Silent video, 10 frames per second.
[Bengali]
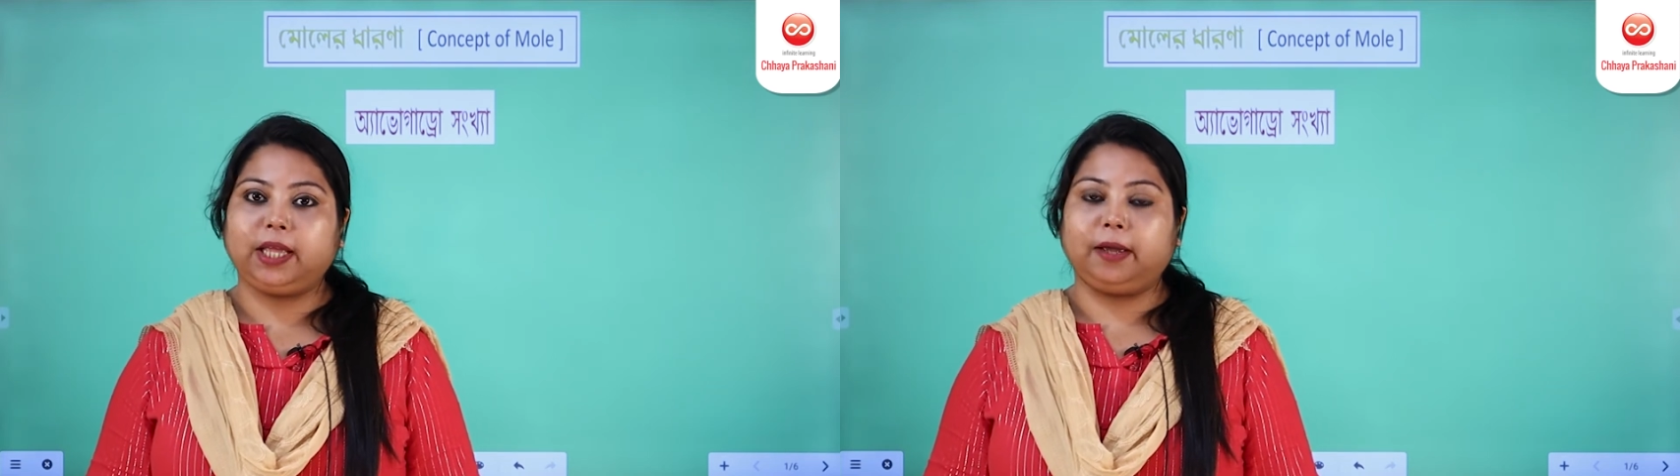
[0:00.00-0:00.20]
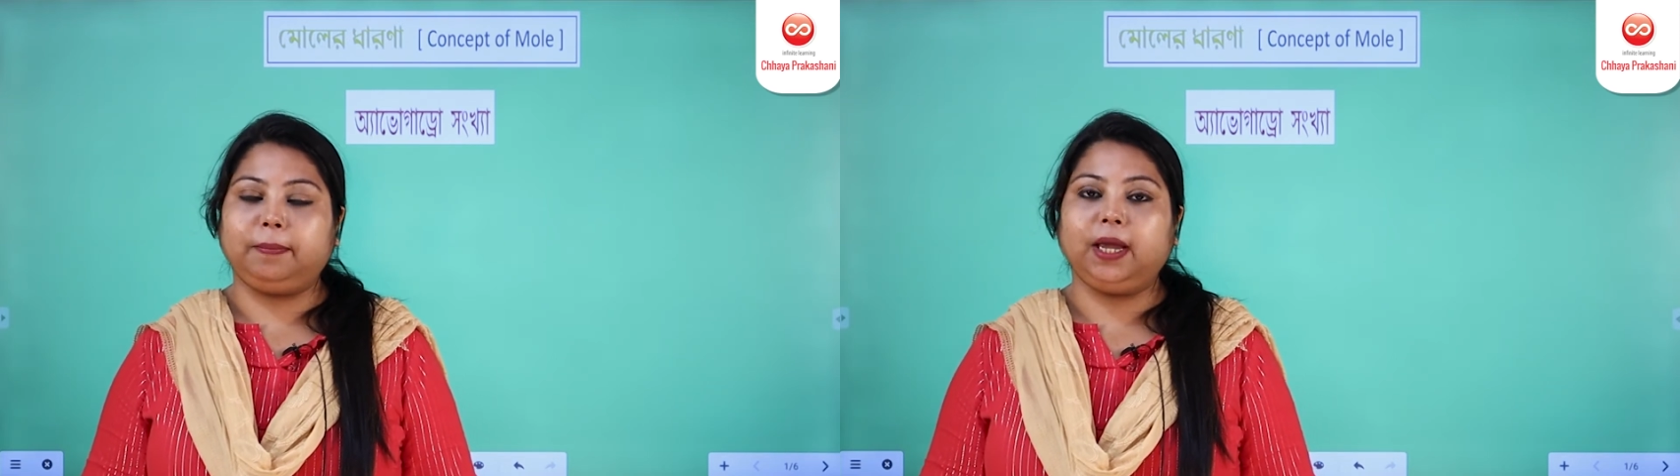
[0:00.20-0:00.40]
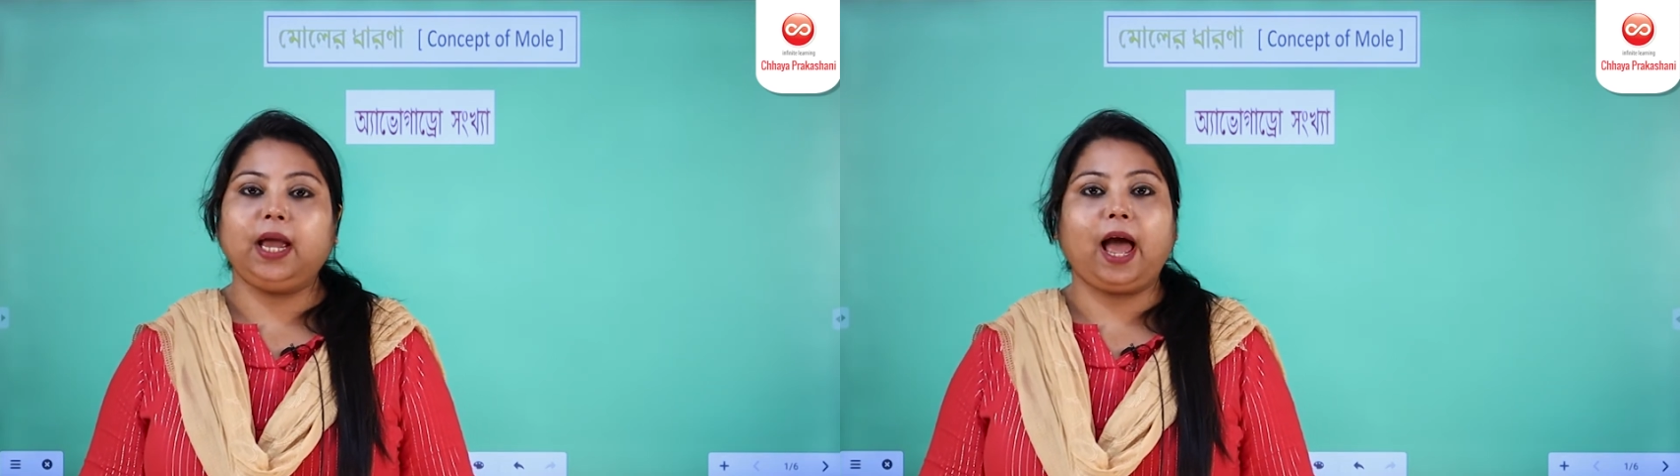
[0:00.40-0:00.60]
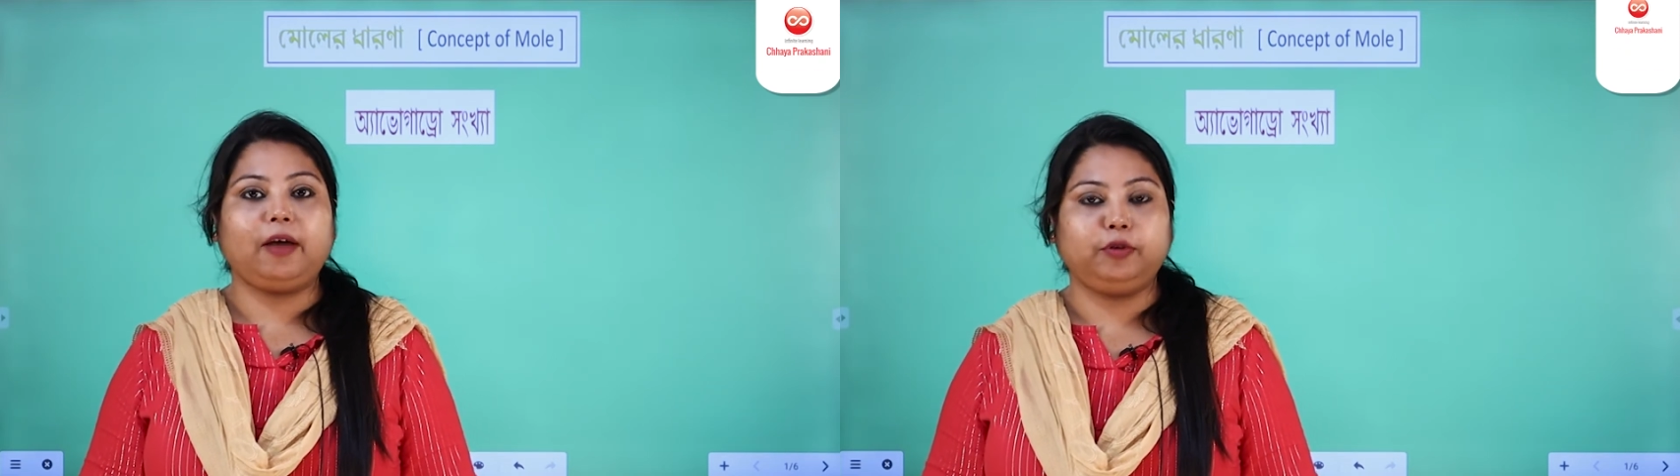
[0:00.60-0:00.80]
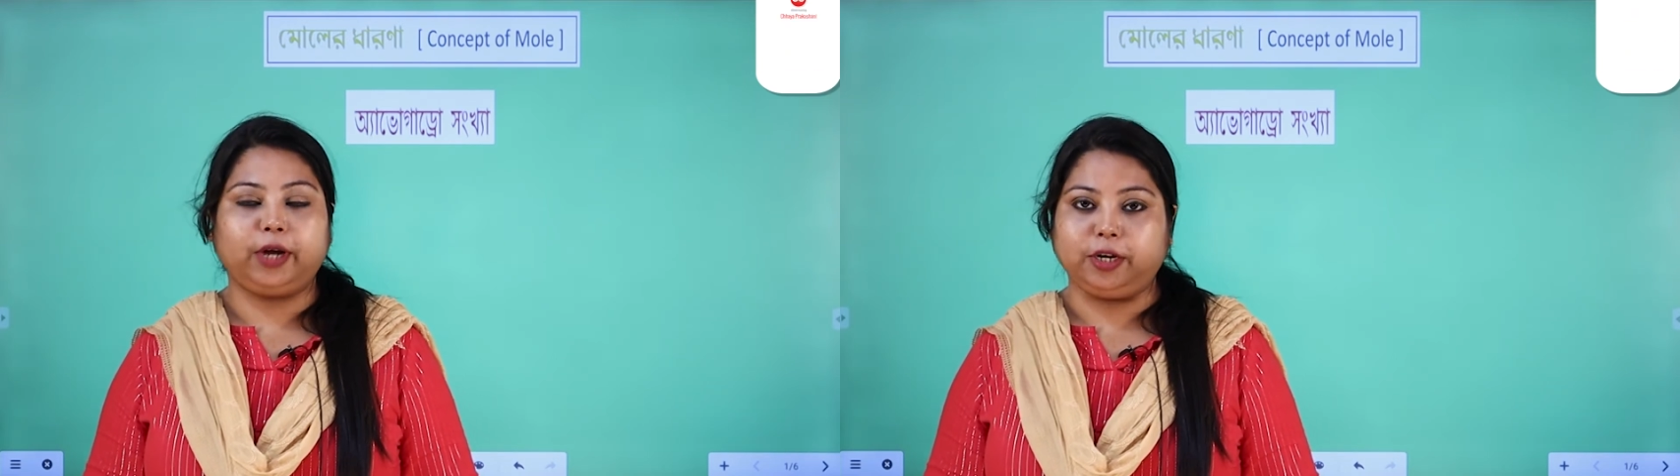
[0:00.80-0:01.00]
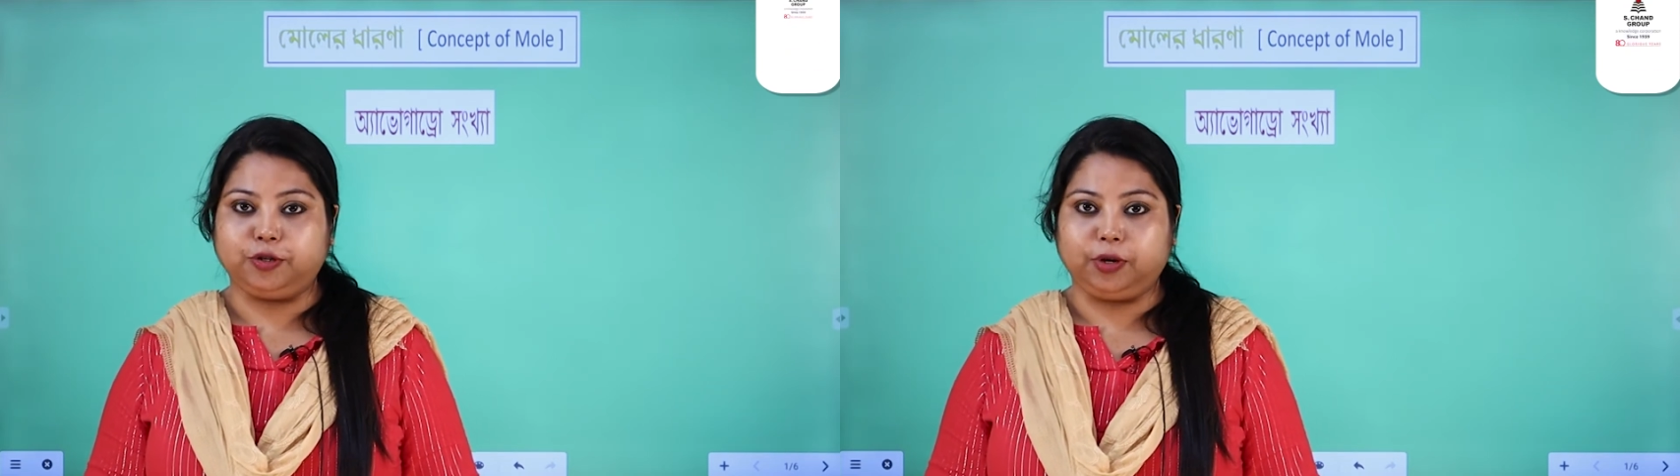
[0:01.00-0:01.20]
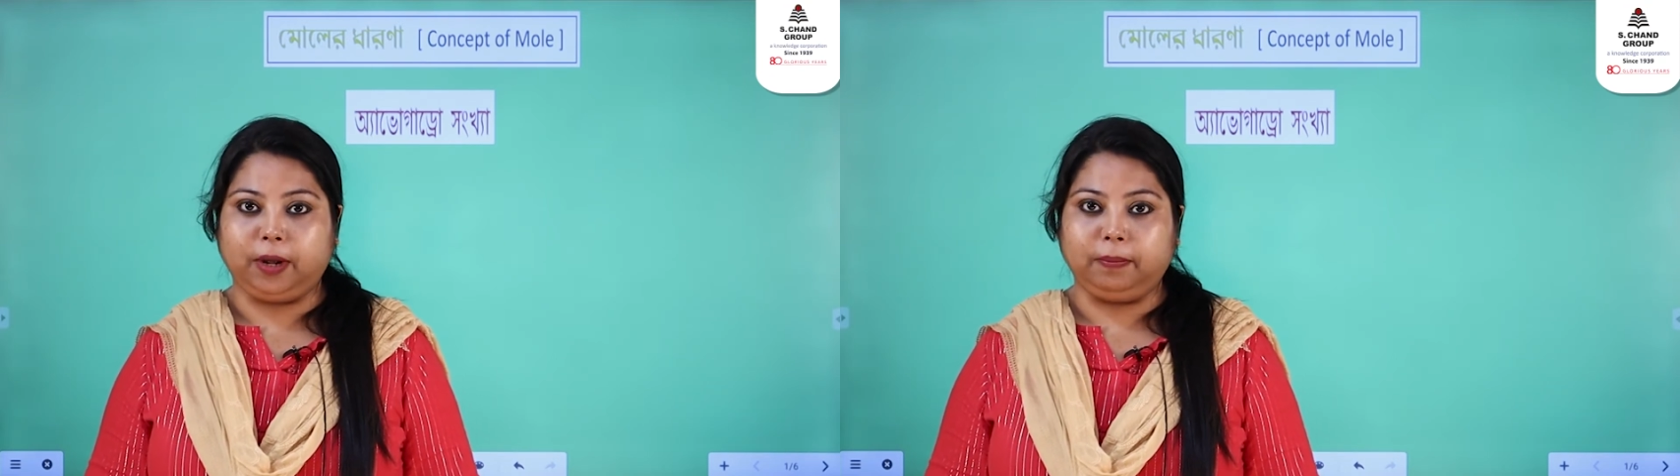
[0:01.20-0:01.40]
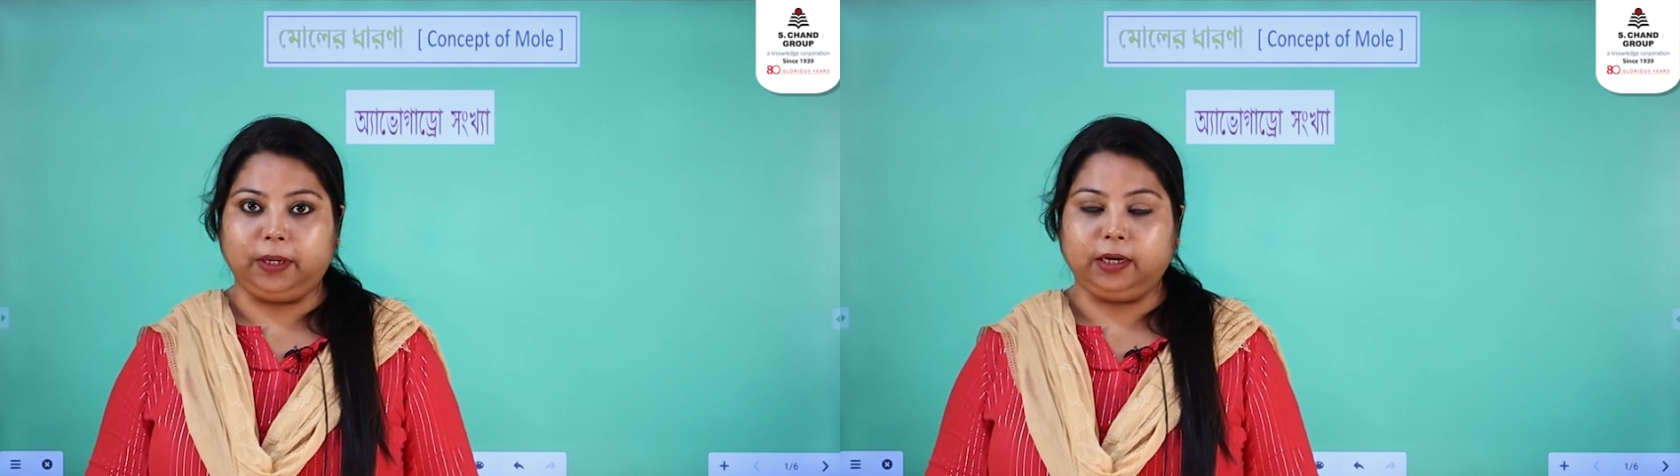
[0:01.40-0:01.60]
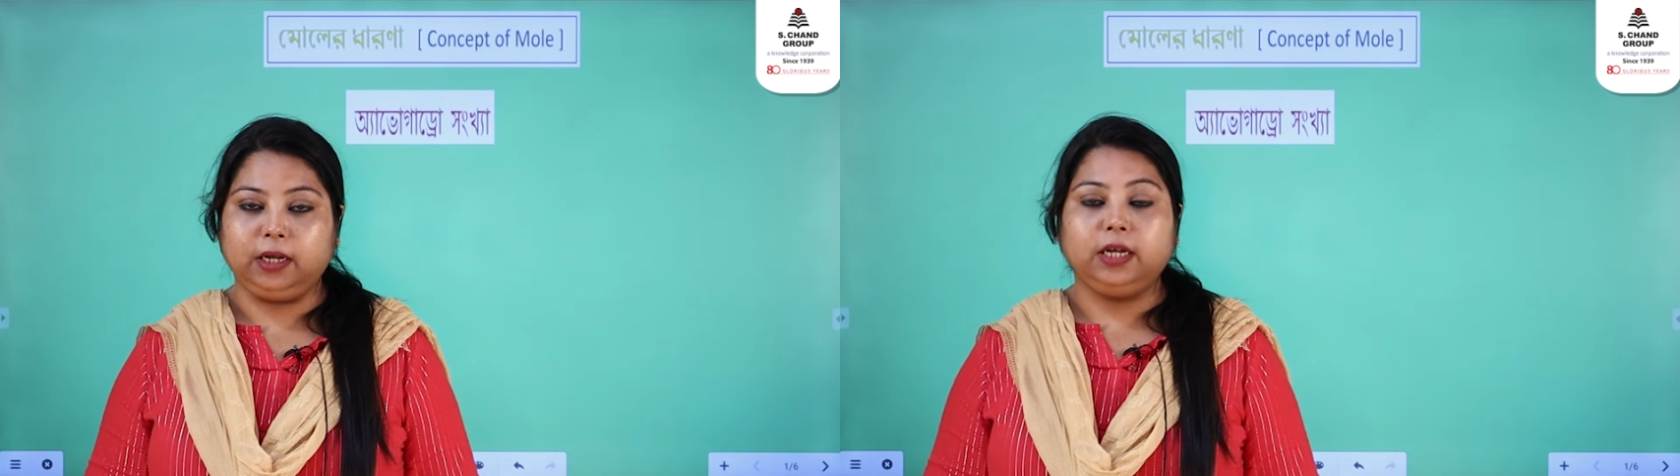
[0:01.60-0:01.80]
থাকবে অ্যাভোগ্যাড্রো নাম্বার